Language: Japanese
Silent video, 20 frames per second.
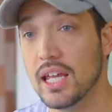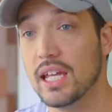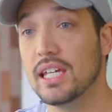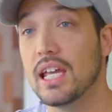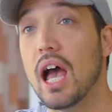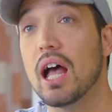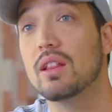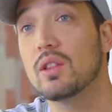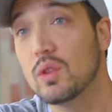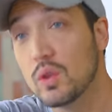で
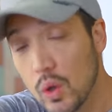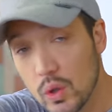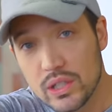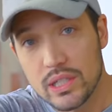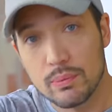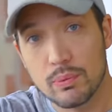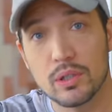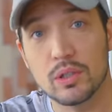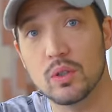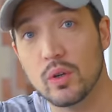やっと
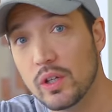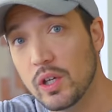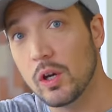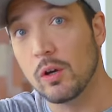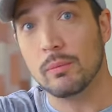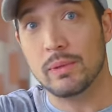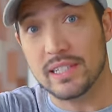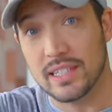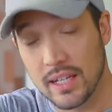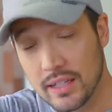自分の家
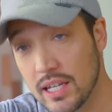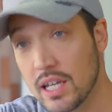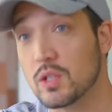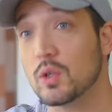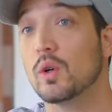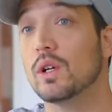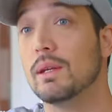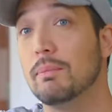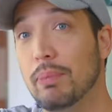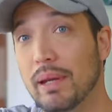を見つけて、
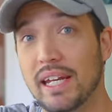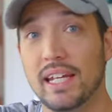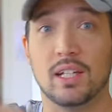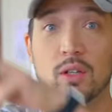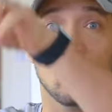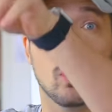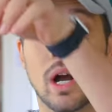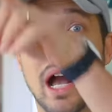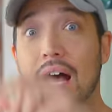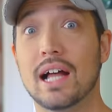そこにビリー
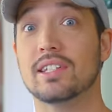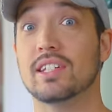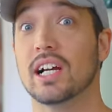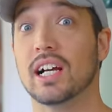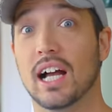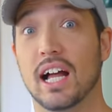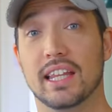とお母ちゃん